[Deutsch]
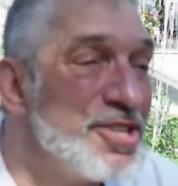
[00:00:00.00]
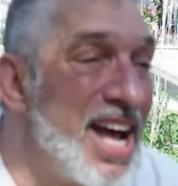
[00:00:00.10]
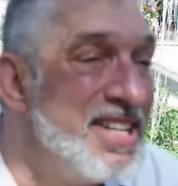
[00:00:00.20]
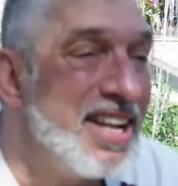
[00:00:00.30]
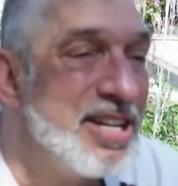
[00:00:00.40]

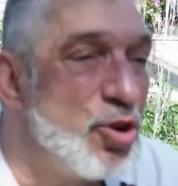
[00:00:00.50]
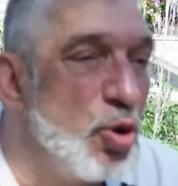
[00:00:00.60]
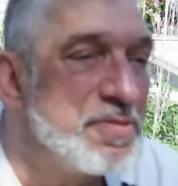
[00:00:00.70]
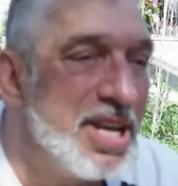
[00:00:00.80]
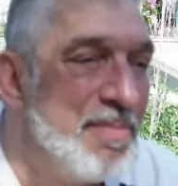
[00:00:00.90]
aus anderen
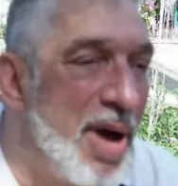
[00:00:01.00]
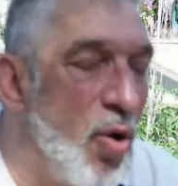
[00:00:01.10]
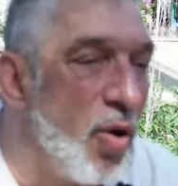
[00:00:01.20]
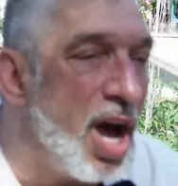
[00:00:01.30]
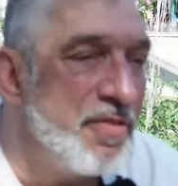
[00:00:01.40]
Clubs eben
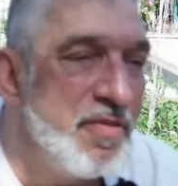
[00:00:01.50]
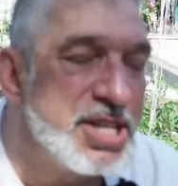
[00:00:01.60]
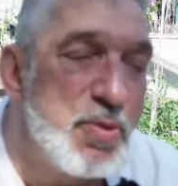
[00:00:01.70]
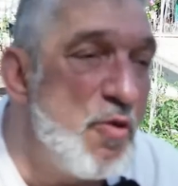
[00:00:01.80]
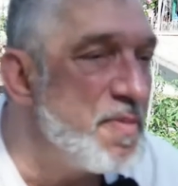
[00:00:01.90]
auch, hatten
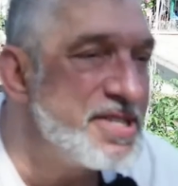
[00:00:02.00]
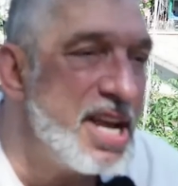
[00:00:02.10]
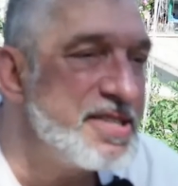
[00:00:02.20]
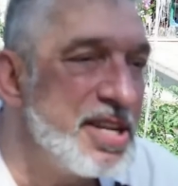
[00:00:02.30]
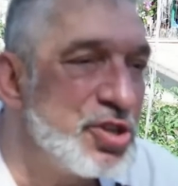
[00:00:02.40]
wir zwölf bis
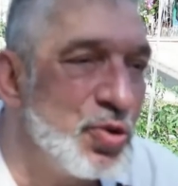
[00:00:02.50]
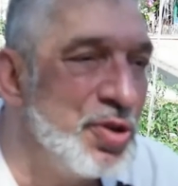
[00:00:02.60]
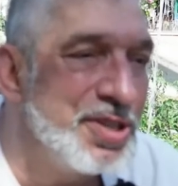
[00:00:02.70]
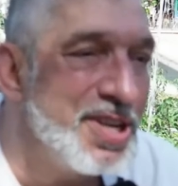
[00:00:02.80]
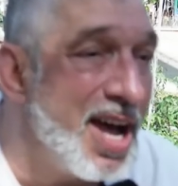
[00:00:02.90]
16
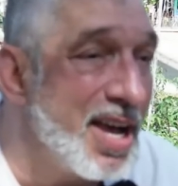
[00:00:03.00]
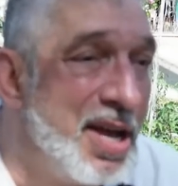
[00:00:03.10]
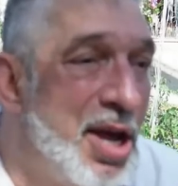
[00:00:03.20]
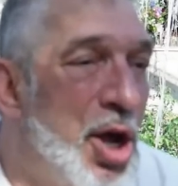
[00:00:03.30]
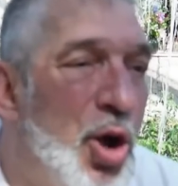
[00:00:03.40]
Stunden
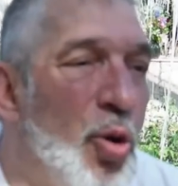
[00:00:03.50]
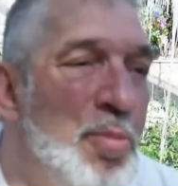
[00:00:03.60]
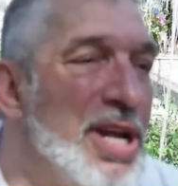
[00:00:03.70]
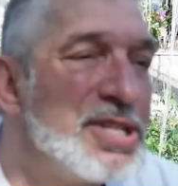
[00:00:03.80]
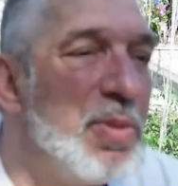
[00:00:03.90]
Tage,
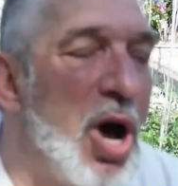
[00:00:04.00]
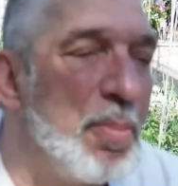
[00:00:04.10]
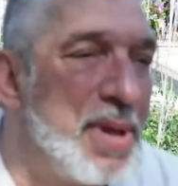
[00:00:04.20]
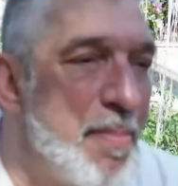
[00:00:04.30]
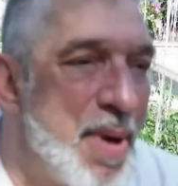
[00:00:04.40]
um das
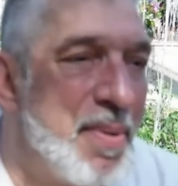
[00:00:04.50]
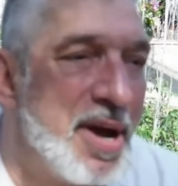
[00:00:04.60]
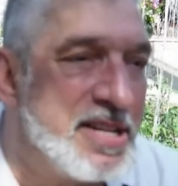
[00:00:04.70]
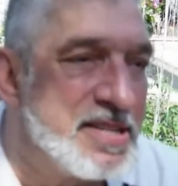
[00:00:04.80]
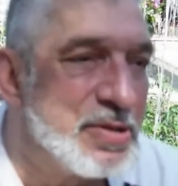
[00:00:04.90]
überhaupt
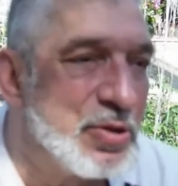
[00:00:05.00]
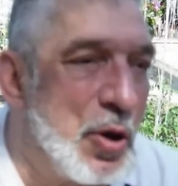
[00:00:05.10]
abarbeiten zu